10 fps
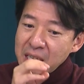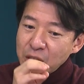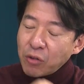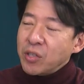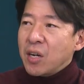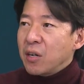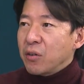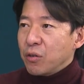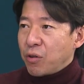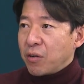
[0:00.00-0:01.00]
전세
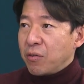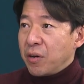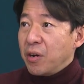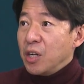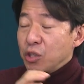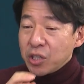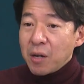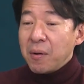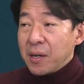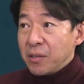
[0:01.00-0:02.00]
가격이 될 거예요.
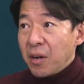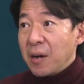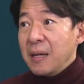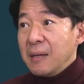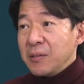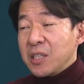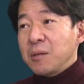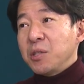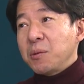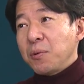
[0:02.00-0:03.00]
쉽게 말해서
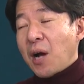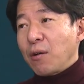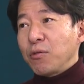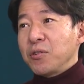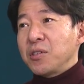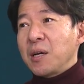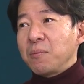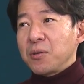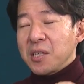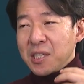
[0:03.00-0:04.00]
지금 집을 갖고 있는
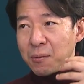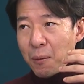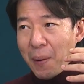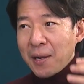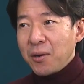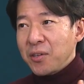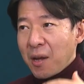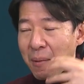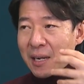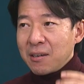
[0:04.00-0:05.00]
사람들이 집을 팔
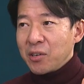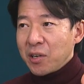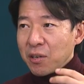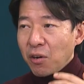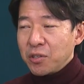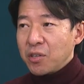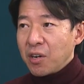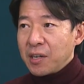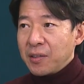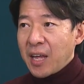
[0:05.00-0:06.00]
거냐 말 거냐를
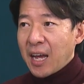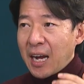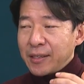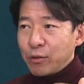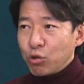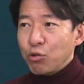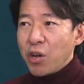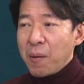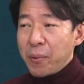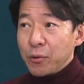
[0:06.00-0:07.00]
결정하는데 가장
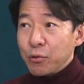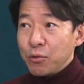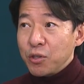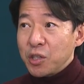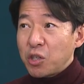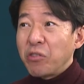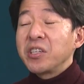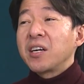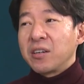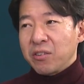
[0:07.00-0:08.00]
중요한 변수는
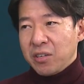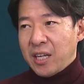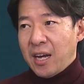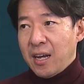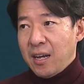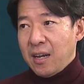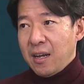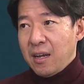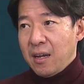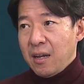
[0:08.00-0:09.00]
전세 가격이다.
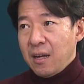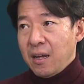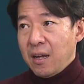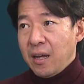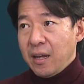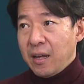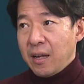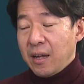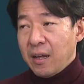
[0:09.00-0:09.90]
음. 네. 네.